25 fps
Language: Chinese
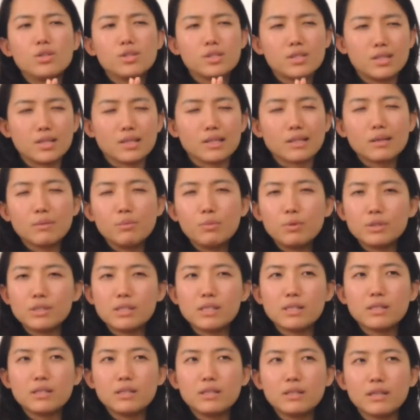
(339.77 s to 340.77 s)
整个墨
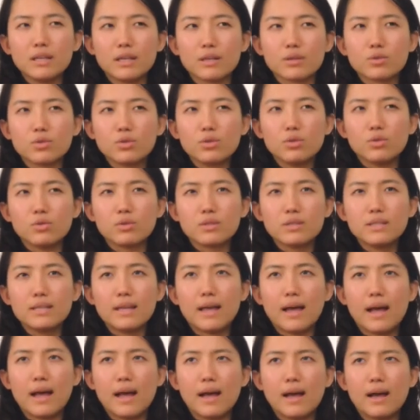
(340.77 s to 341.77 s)
西哥也就
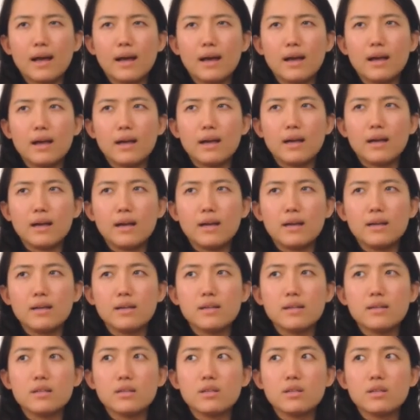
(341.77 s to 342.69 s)
才